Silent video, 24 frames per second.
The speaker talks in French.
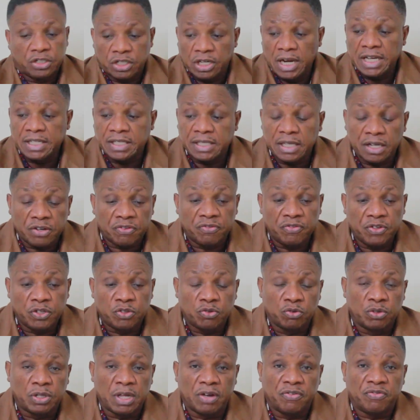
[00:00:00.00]
Tu l'as
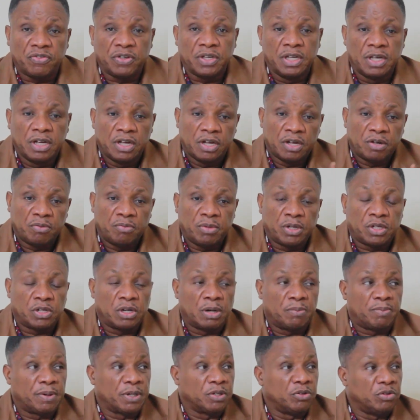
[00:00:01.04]
servi toute ta vie, mais
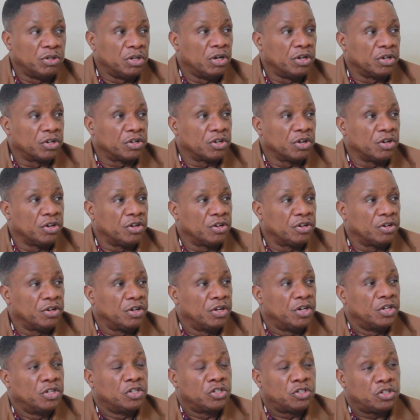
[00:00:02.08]
tu l'as pas donné le cœur.
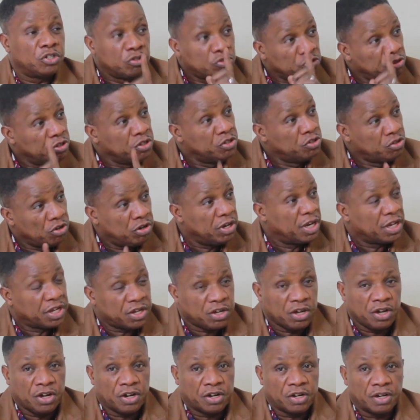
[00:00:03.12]
Si tu lui donnes le
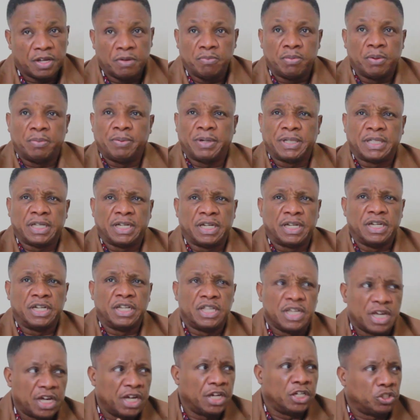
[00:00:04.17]
cœur, il ne peut pas te
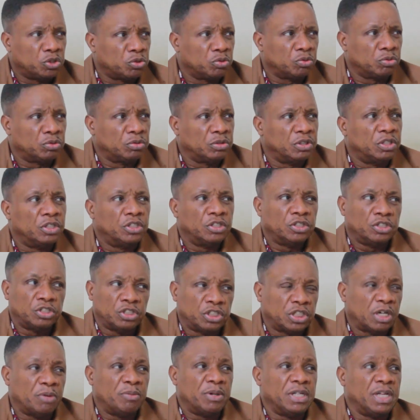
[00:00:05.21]
renier un jour.
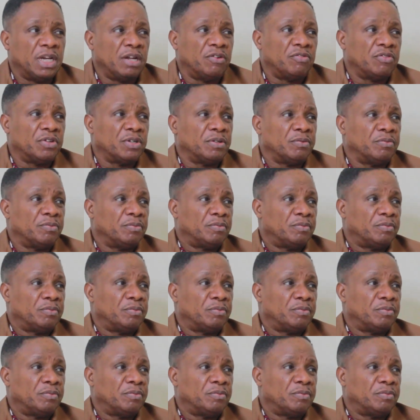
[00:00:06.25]
Jamais de la vie.